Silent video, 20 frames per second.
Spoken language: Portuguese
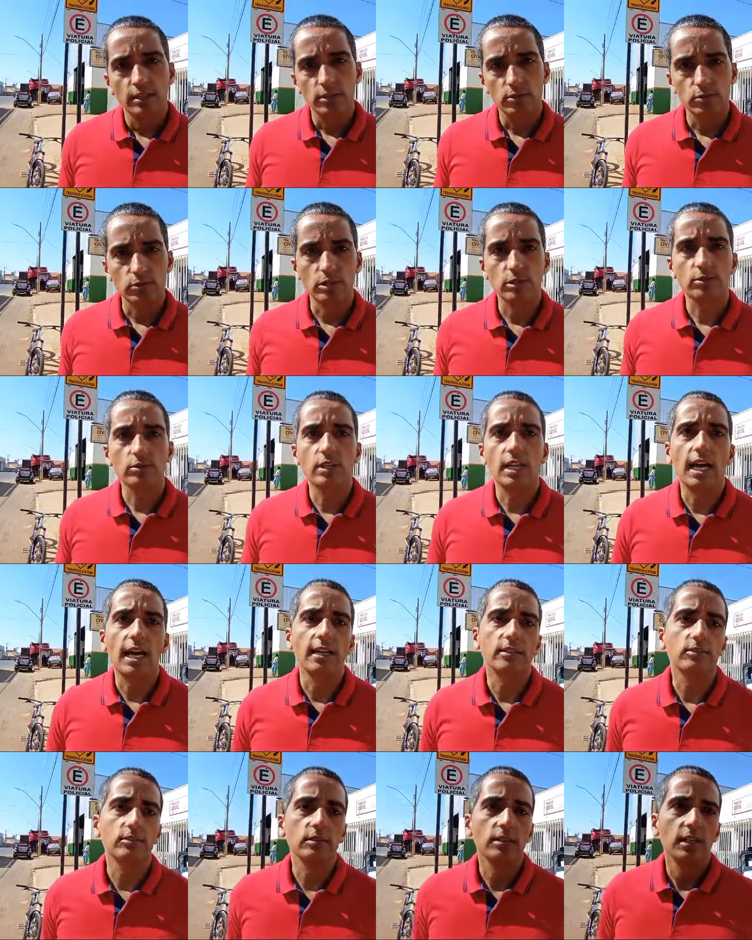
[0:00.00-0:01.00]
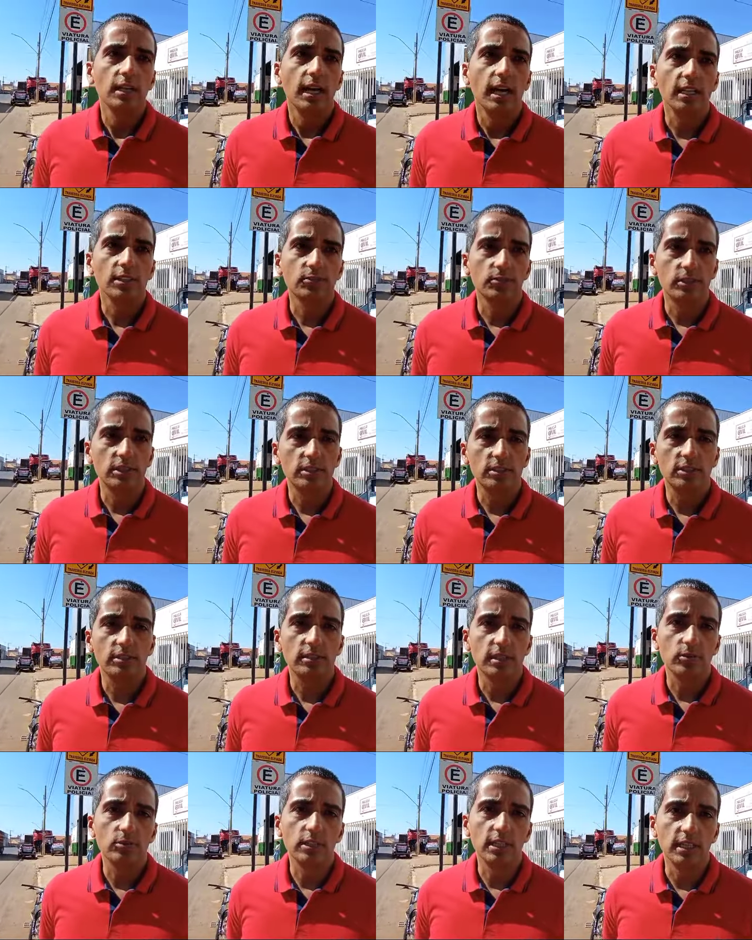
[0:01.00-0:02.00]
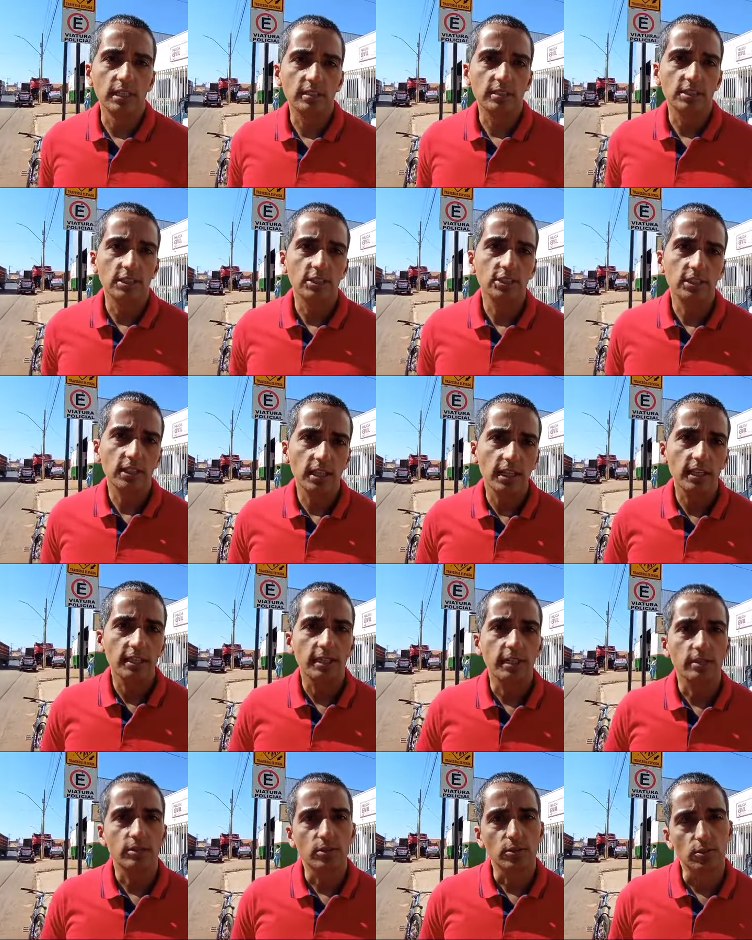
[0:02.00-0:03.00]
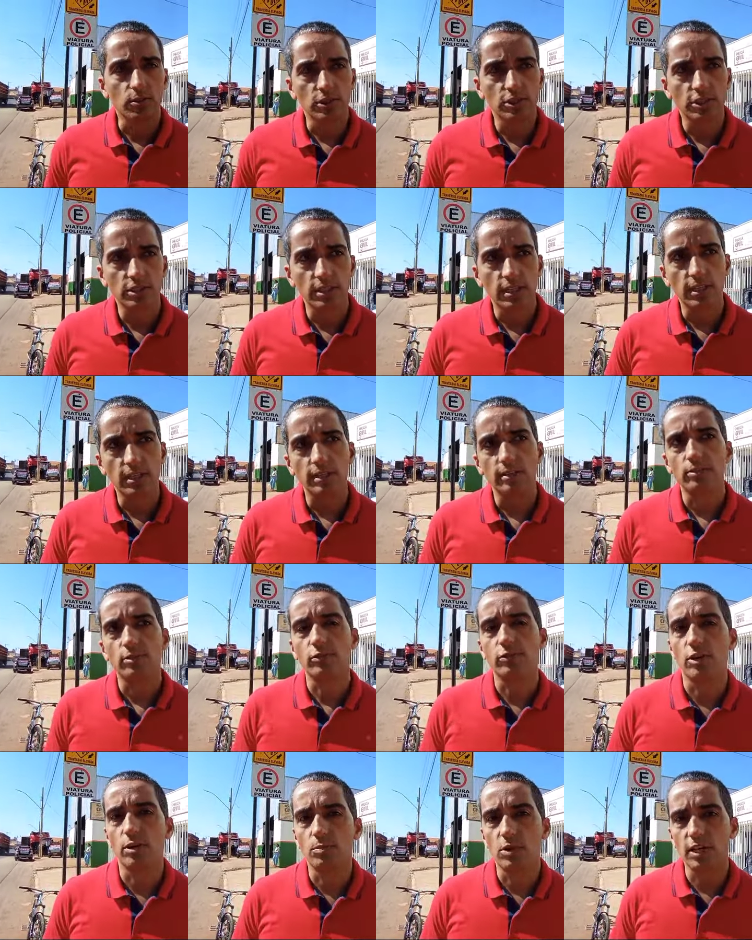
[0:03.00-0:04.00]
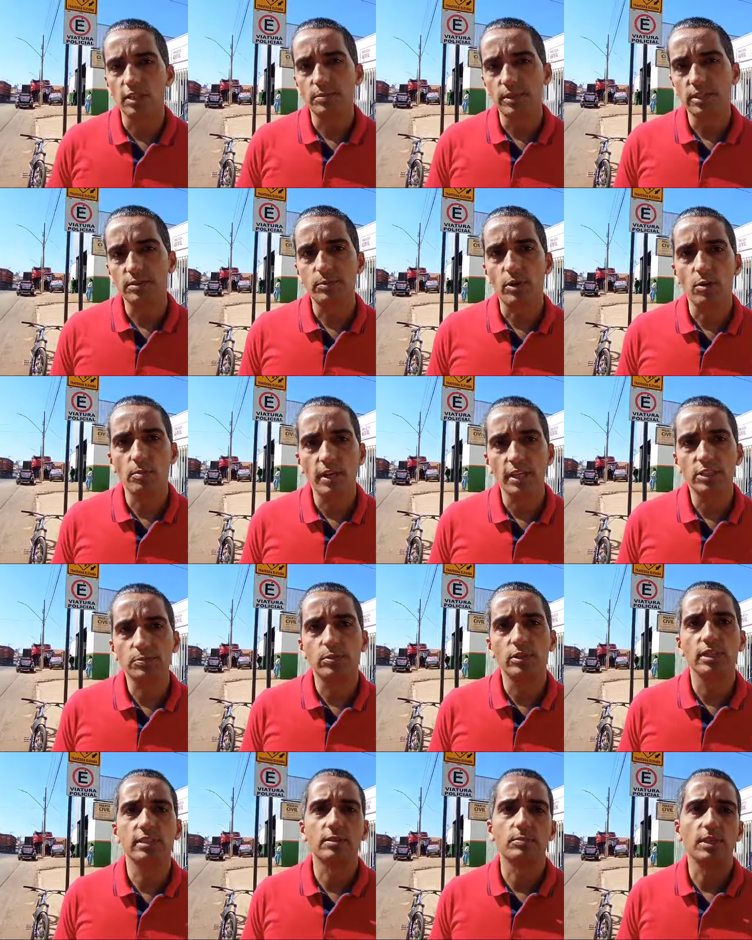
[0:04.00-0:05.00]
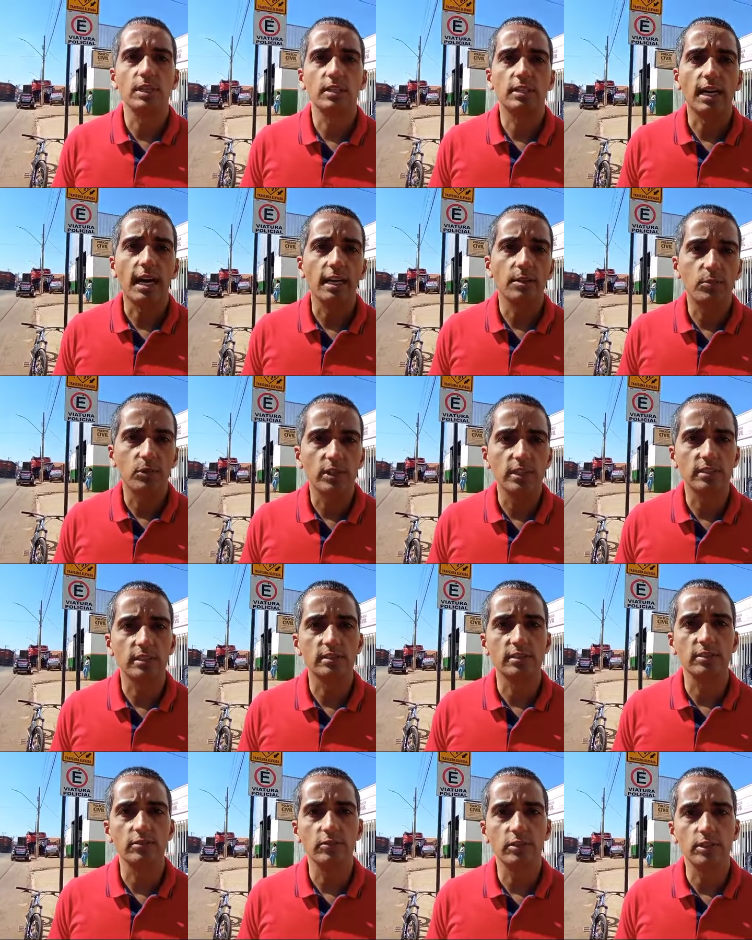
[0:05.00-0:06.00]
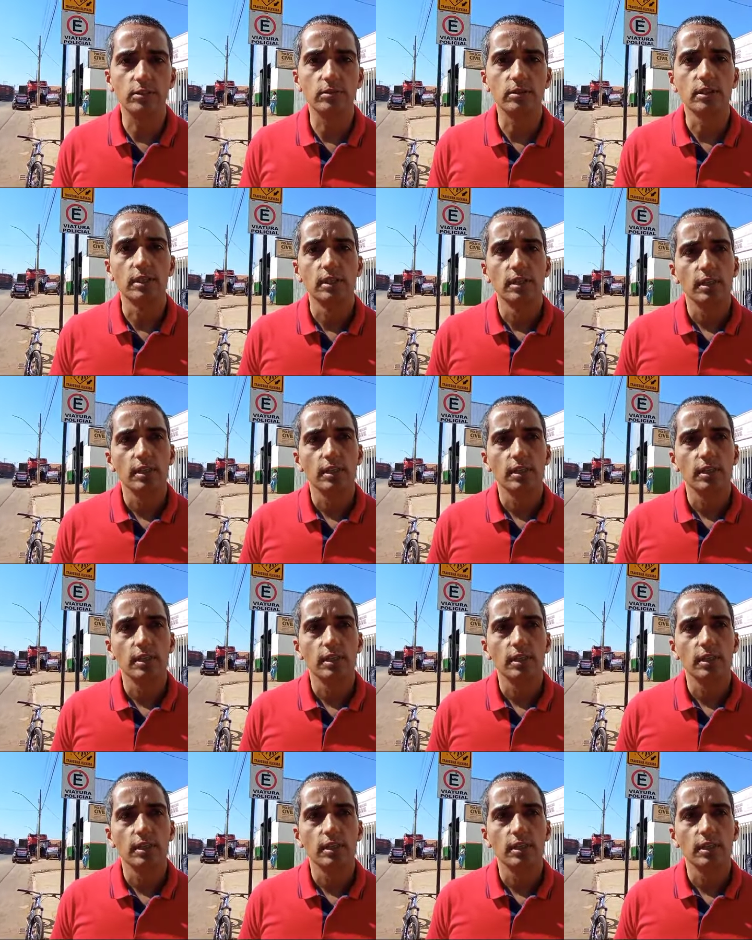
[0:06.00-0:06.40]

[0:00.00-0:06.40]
e do outro lado as forças de segurança que a gente tem, né, que hoje na Lagoa Formosa, principalmente Polícia Militar e Polícia Civil,